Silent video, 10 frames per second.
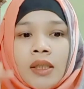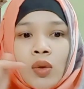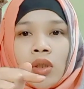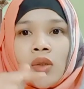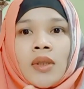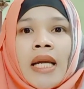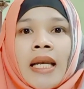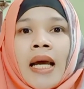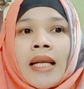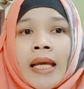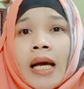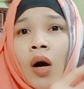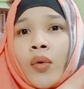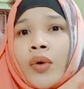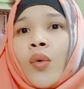จุดจุดนั้นน่ะที่
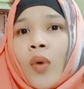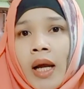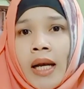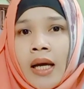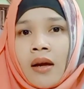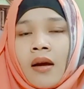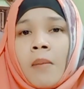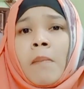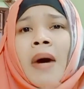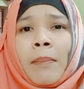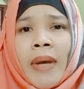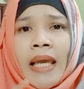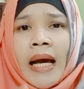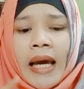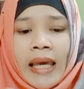เขาอยู่กันน่ะมันเป็น
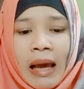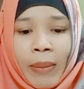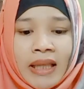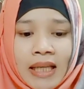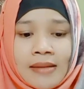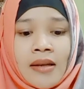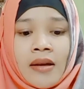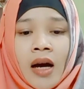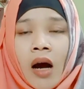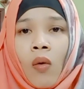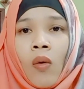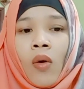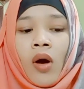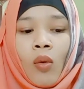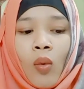ยังไงอย่าไปตัดสินเขา
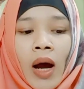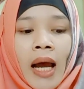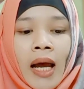ว่า